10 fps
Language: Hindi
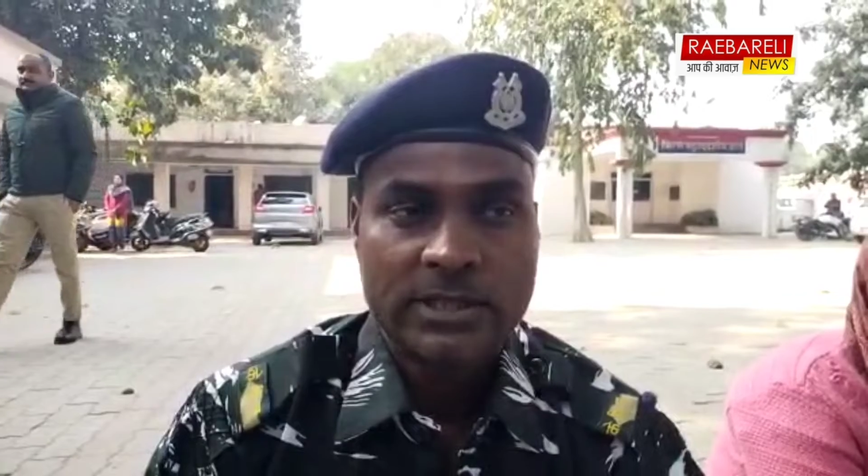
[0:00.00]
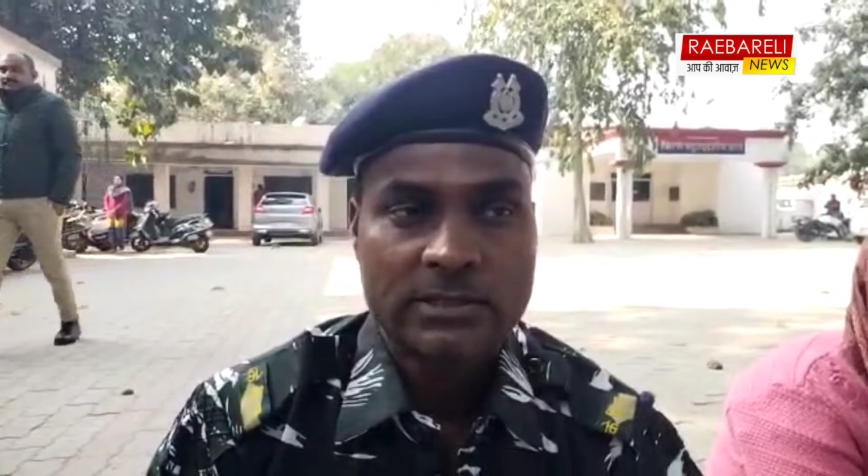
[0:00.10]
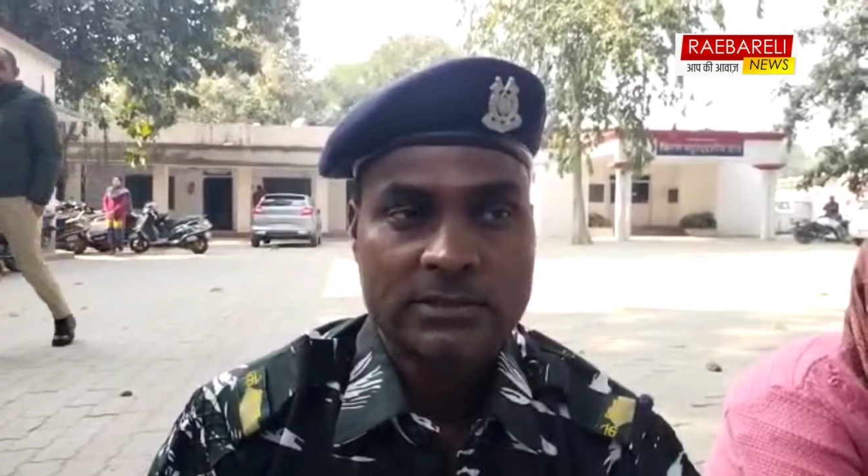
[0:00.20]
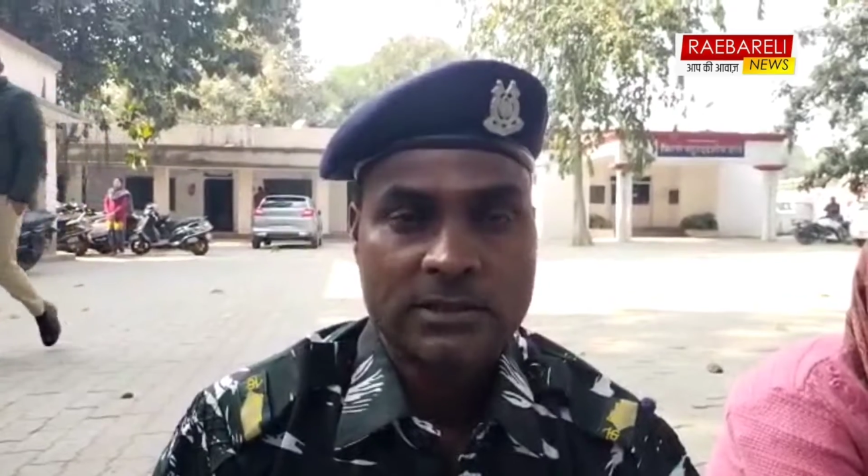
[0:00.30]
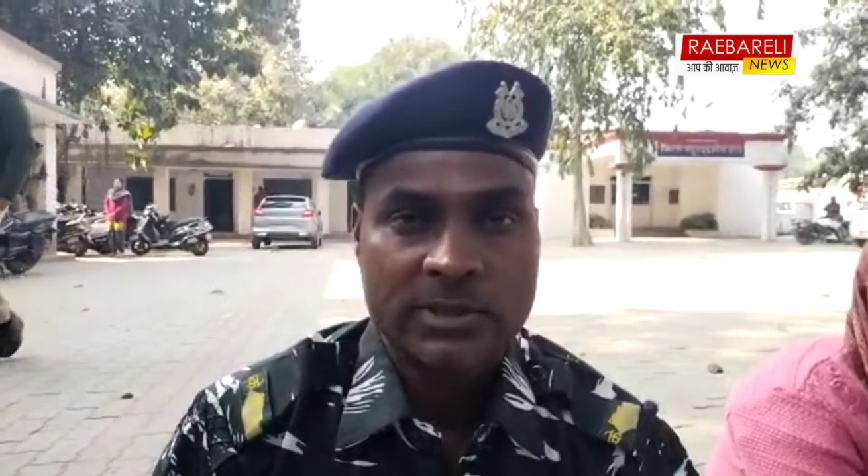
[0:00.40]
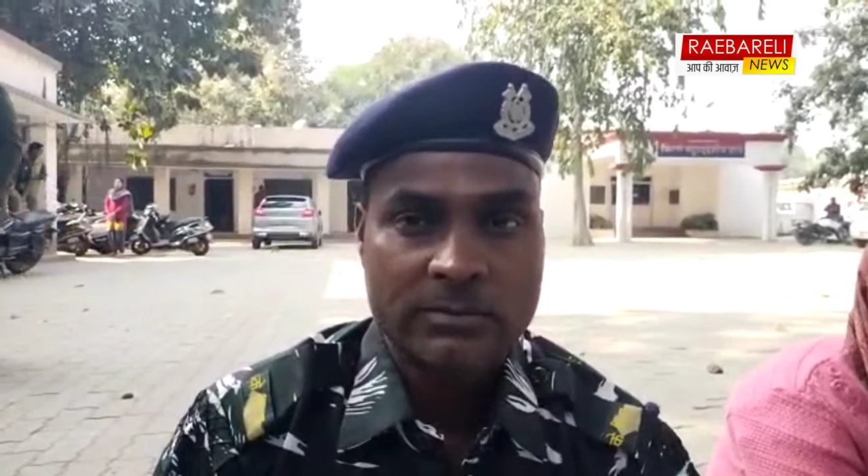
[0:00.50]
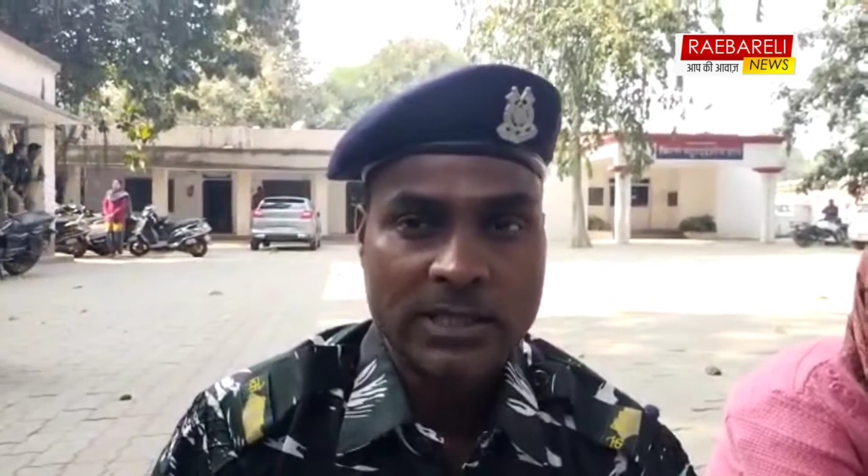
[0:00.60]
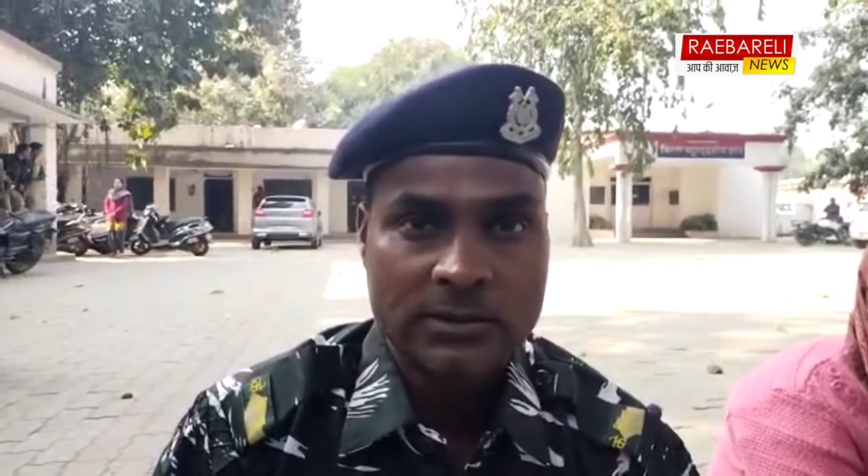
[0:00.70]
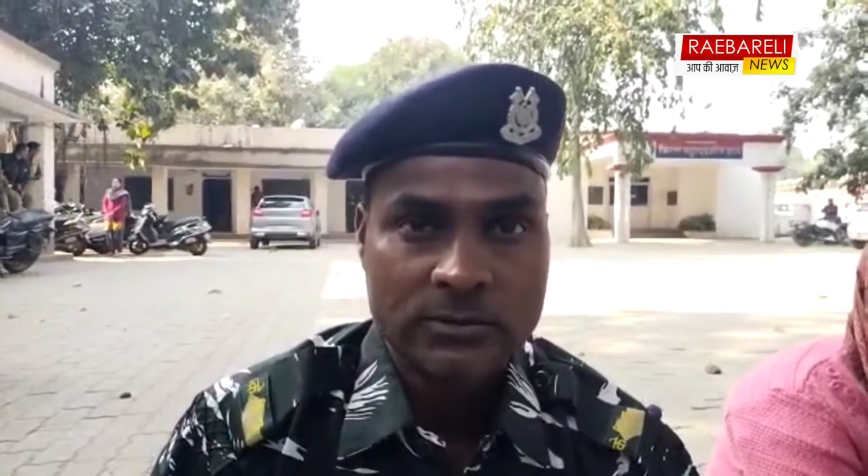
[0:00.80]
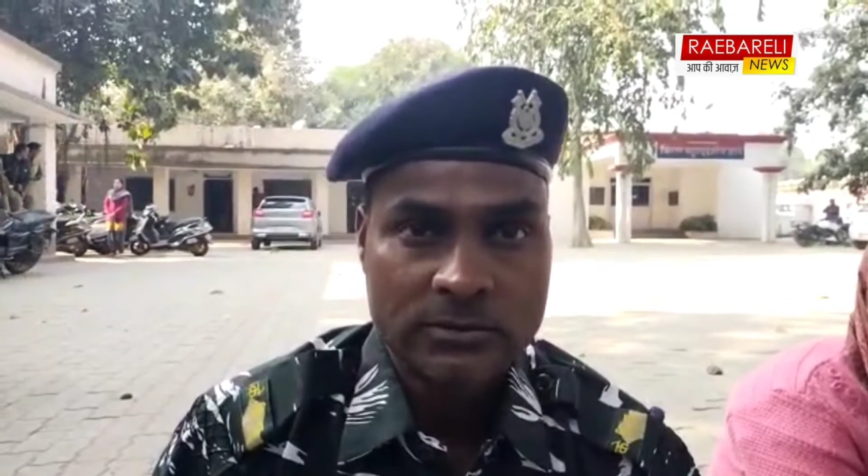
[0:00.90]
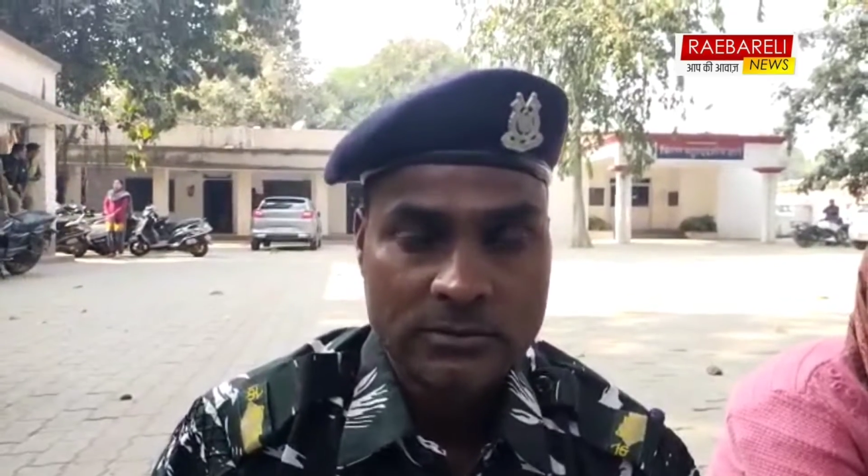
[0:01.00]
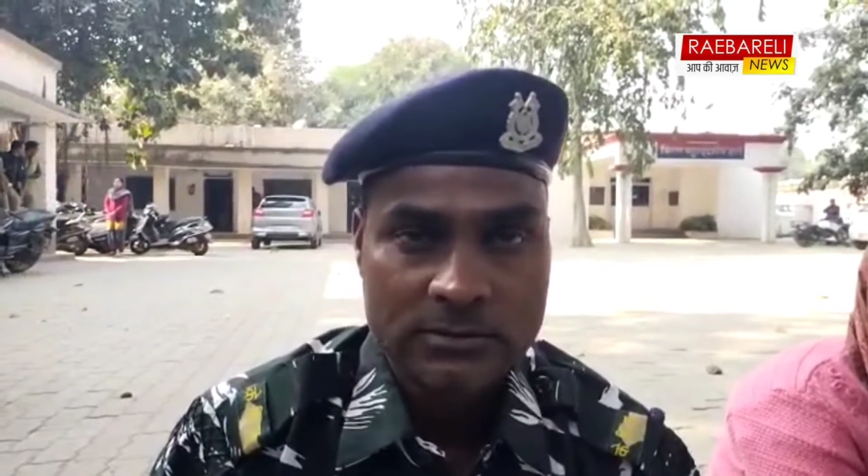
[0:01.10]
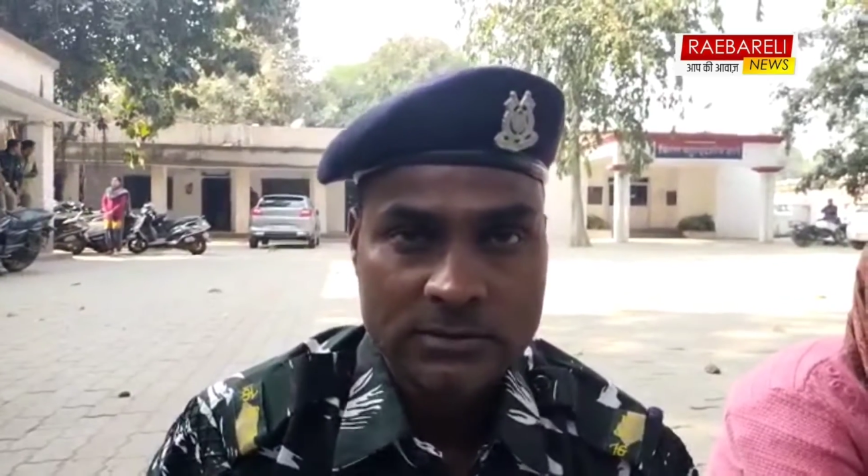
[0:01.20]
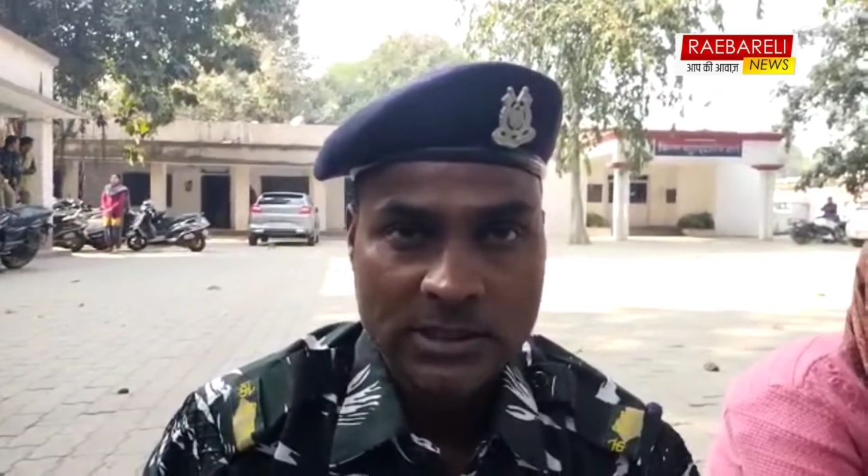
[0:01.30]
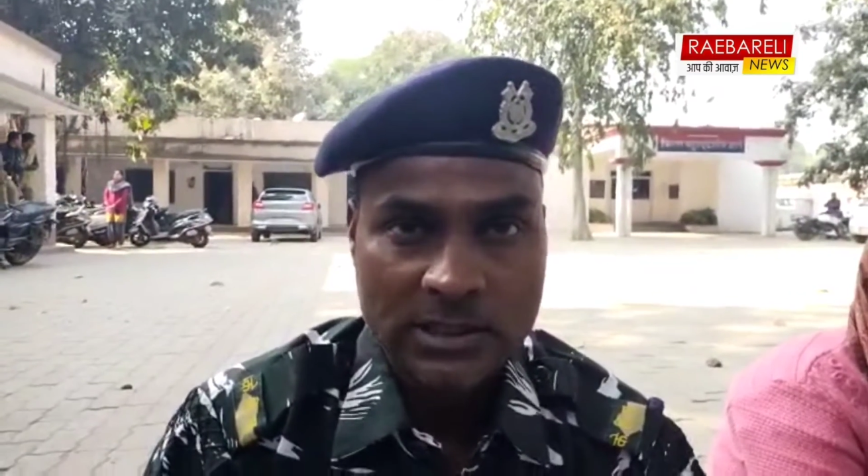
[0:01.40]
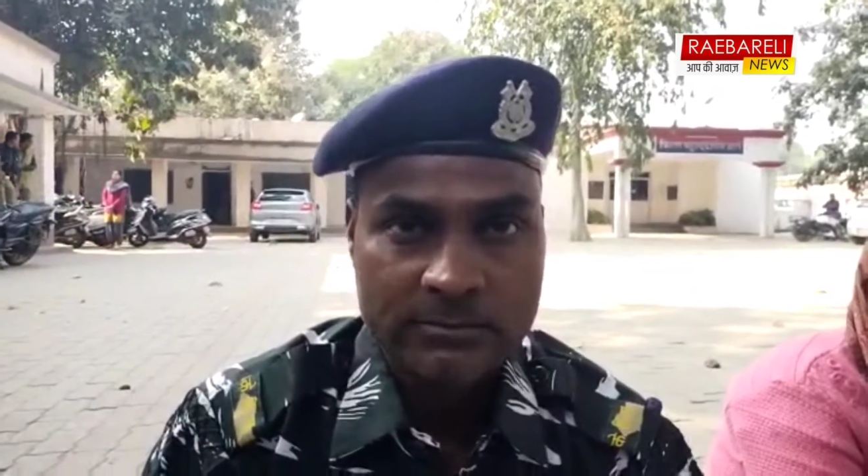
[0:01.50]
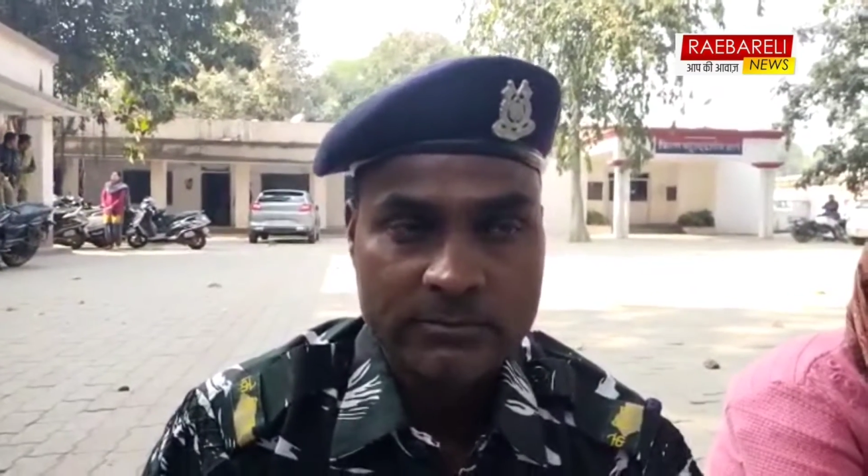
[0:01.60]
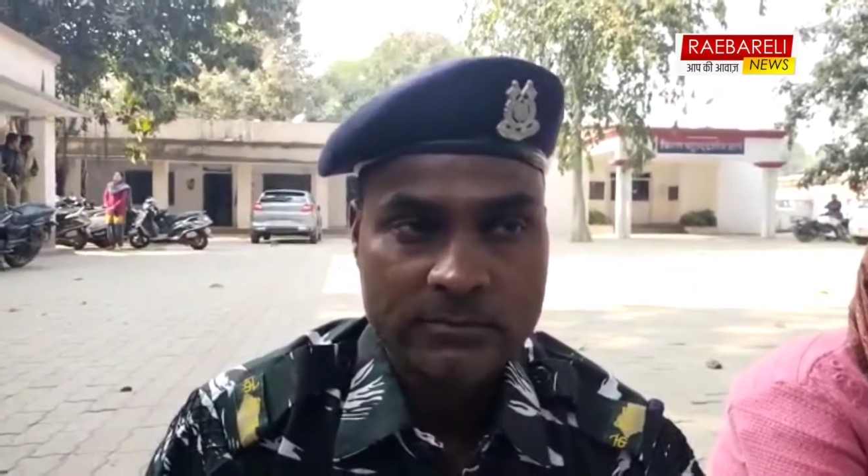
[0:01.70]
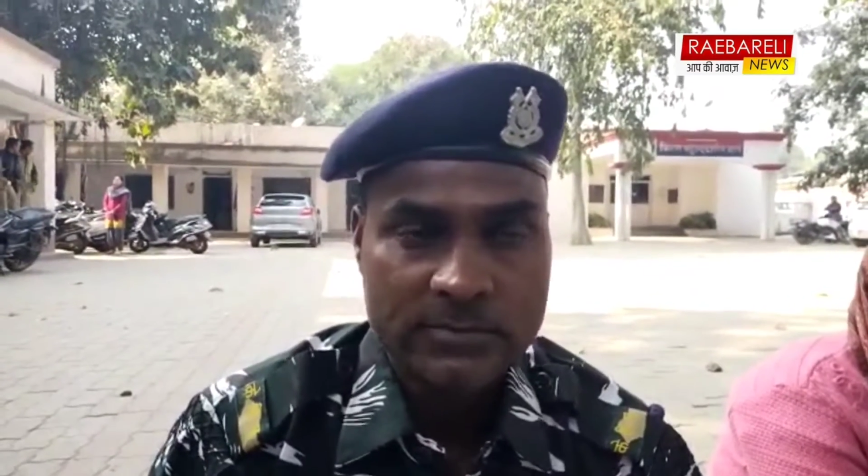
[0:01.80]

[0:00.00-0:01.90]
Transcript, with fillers: ये मेरा है समर बहादुर सनाब